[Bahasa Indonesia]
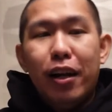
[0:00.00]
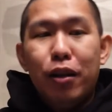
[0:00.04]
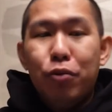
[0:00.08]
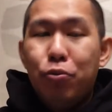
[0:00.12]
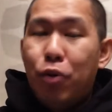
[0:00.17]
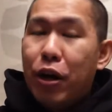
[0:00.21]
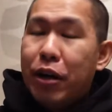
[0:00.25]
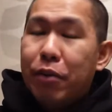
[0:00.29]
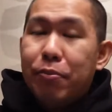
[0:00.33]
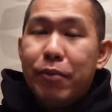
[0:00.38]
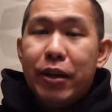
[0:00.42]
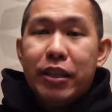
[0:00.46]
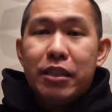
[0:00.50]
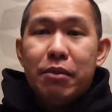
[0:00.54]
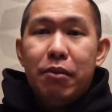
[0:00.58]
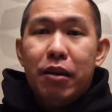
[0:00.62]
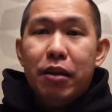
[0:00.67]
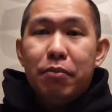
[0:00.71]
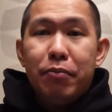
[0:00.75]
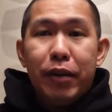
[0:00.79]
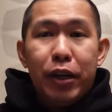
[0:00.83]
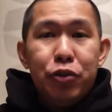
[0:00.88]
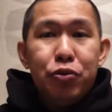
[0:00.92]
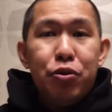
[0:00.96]
luar biasa
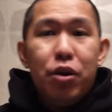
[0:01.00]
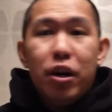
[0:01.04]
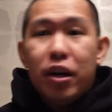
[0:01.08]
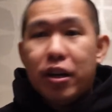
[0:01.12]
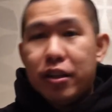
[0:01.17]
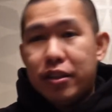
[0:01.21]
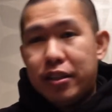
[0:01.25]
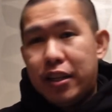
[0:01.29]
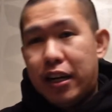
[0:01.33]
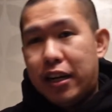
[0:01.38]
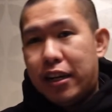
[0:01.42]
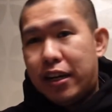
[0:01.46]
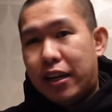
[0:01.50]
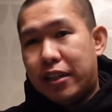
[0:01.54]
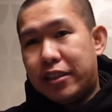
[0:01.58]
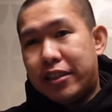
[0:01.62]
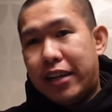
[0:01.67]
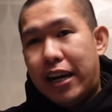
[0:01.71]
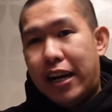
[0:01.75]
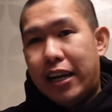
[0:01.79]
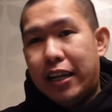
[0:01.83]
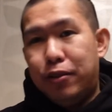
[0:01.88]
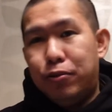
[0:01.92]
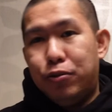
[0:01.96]
banget mereka juga kerja keras
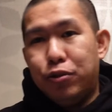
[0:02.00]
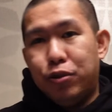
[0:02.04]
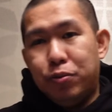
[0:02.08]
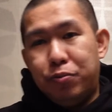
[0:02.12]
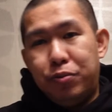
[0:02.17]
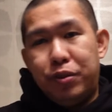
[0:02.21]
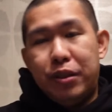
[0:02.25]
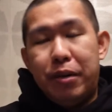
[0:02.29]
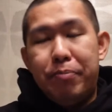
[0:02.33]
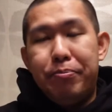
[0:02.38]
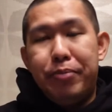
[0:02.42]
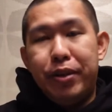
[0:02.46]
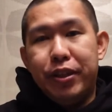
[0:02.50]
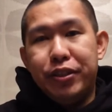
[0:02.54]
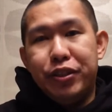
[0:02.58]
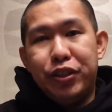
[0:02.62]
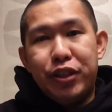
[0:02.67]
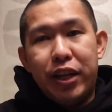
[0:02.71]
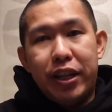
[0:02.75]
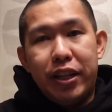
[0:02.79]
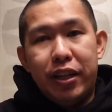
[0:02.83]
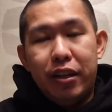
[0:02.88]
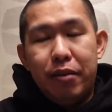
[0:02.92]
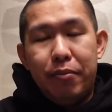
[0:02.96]
sekali untuk bisa build
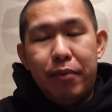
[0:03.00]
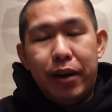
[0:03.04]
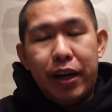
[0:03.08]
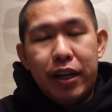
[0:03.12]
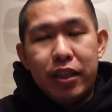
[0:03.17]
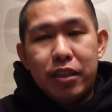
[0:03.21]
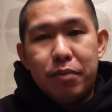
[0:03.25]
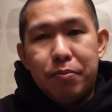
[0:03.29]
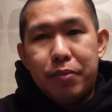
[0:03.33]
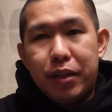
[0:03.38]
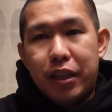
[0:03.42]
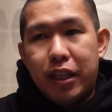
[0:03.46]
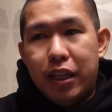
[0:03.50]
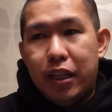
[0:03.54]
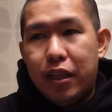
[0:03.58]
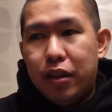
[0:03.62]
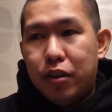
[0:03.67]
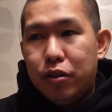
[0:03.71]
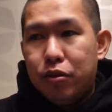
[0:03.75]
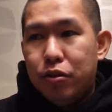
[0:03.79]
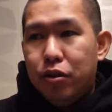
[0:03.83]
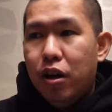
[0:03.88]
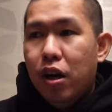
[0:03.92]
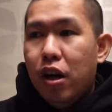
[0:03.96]
channel mereka
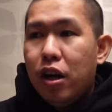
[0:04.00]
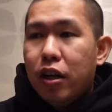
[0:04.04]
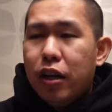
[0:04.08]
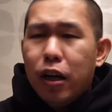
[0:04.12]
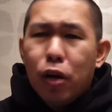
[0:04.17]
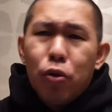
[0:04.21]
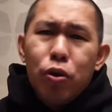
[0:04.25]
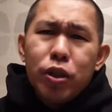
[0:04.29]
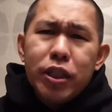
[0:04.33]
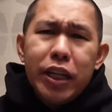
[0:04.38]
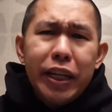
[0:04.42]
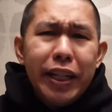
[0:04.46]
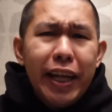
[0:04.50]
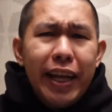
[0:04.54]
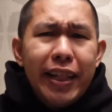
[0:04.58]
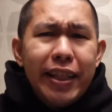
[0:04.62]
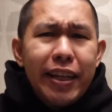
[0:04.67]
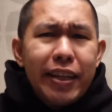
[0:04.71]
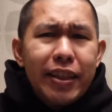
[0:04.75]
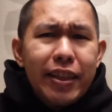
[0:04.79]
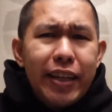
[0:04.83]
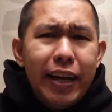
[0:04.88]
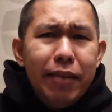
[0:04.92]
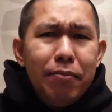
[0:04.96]
seperti itu dan gue sangat
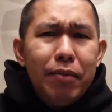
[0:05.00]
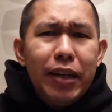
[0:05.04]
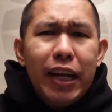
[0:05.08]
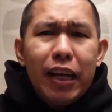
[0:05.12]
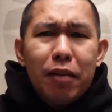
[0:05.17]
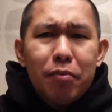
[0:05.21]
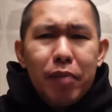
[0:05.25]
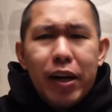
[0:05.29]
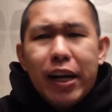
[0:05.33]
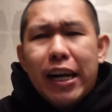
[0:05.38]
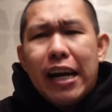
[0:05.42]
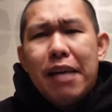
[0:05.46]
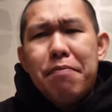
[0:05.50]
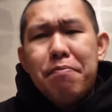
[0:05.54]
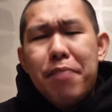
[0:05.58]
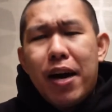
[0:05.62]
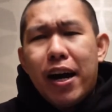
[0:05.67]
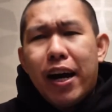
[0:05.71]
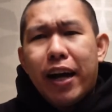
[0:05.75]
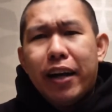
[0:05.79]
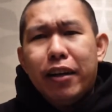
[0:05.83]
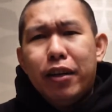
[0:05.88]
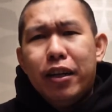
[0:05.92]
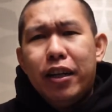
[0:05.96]
entertain melihat mereka
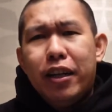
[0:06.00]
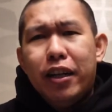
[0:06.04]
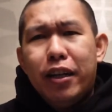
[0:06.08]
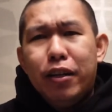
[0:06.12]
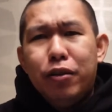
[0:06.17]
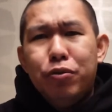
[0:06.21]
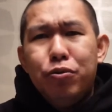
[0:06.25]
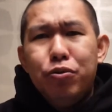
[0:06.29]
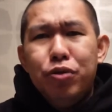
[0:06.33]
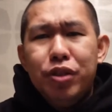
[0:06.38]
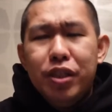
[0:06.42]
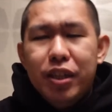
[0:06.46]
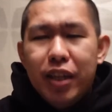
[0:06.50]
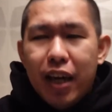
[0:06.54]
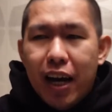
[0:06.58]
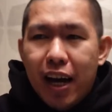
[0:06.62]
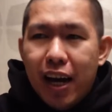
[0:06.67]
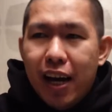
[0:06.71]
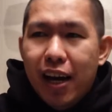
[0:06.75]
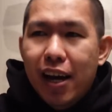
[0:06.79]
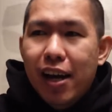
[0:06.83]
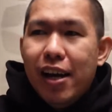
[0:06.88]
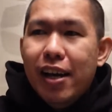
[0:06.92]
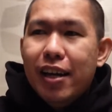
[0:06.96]
makan keliling
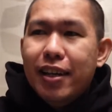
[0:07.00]
dunia